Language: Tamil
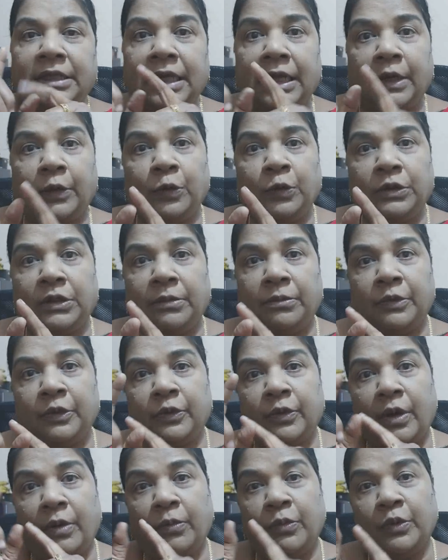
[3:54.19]
இரநூத்தம்பது
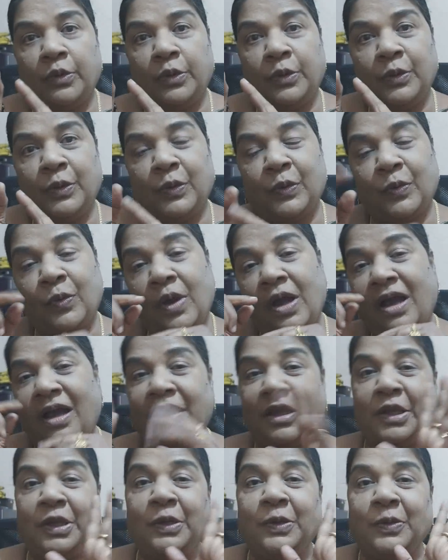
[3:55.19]
ரூபா முந்நூறுரூவா
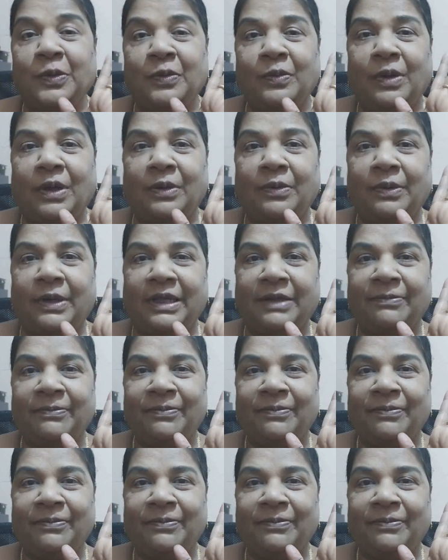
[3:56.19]
ஐநூறுரூவா கூட